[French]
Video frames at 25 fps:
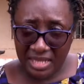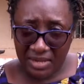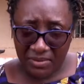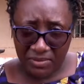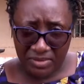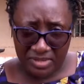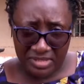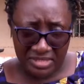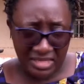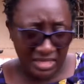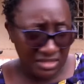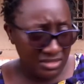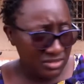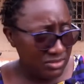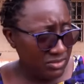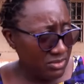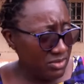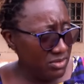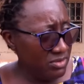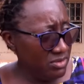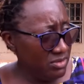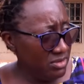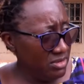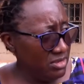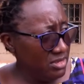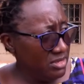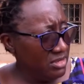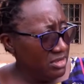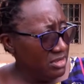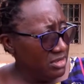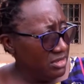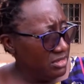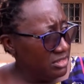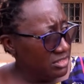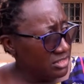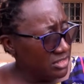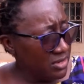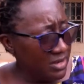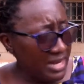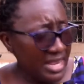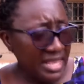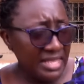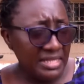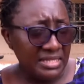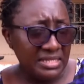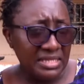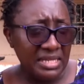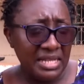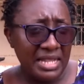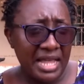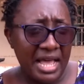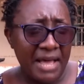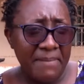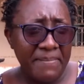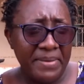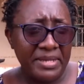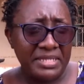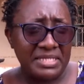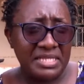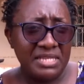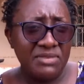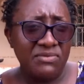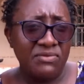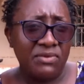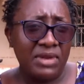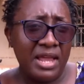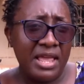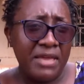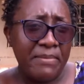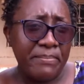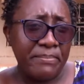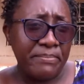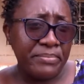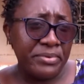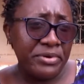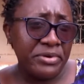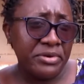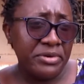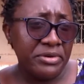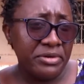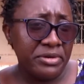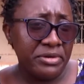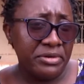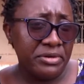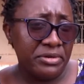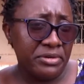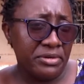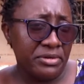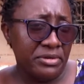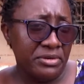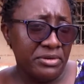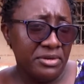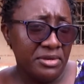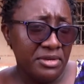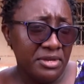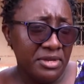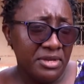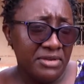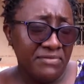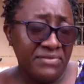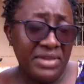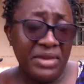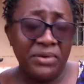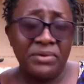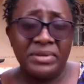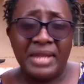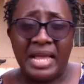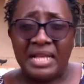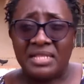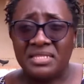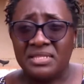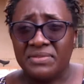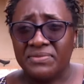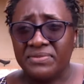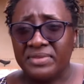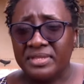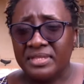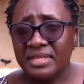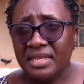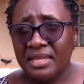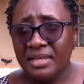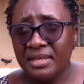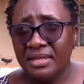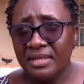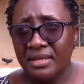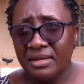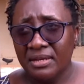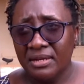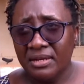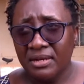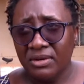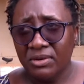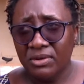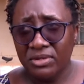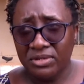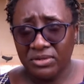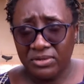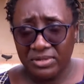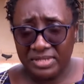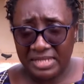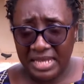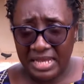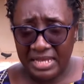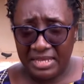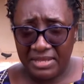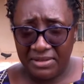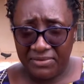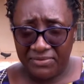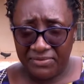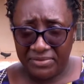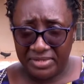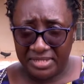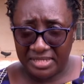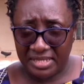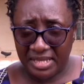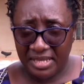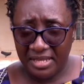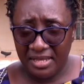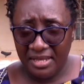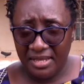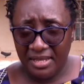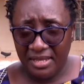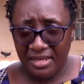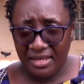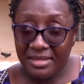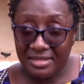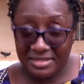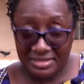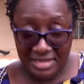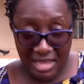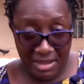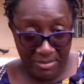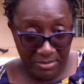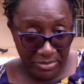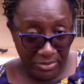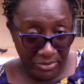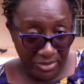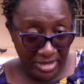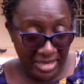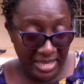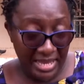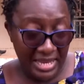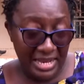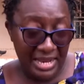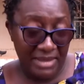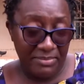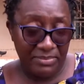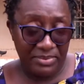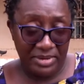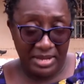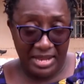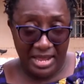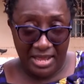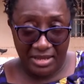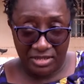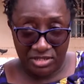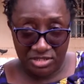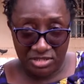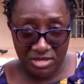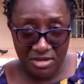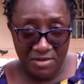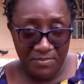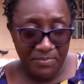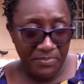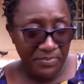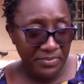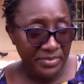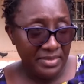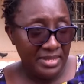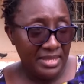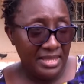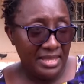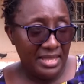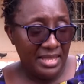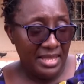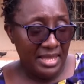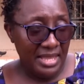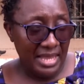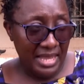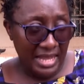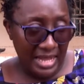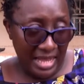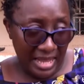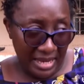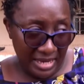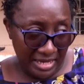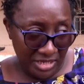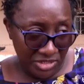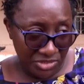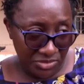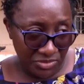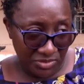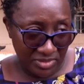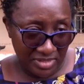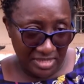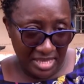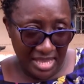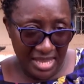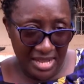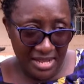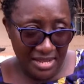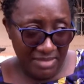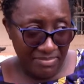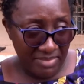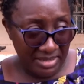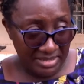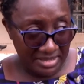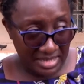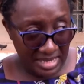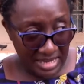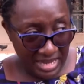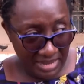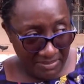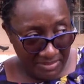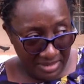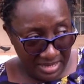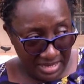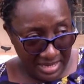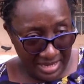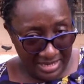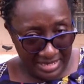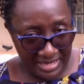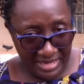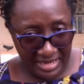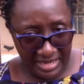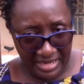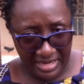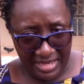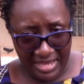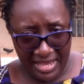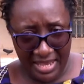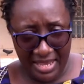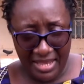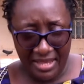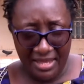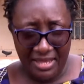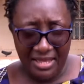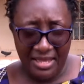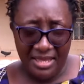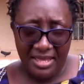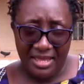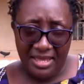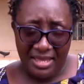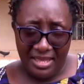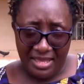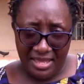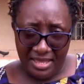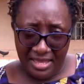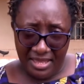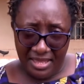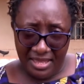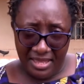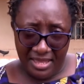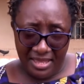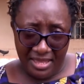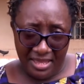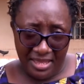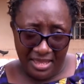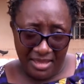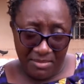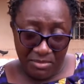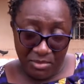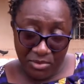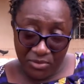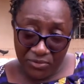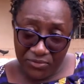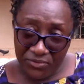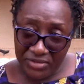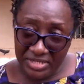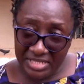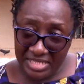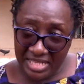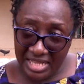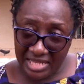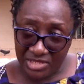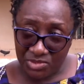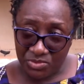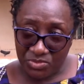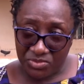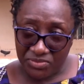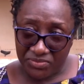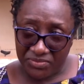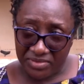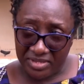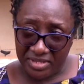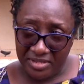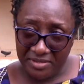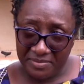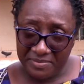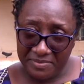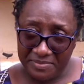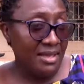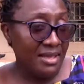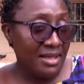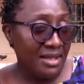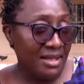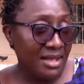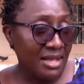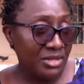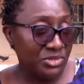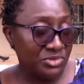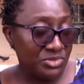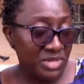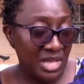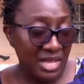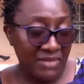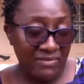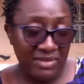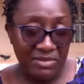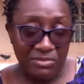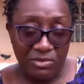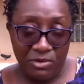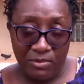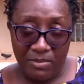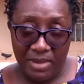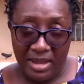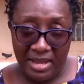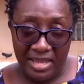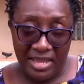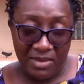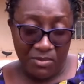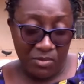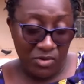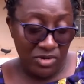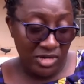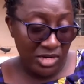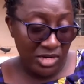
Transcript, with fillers: cotisation ce lundi-là parce qu'il voulait un peu euh, faire une activité autre que celle qu'il faisait. Il semblerait qu'elle a pris l'argent. Elle est allée chez elle parce qu'elle habite là derrière et mon fils l'a suivie. Quand je suis arrivée, mon mari et moi, on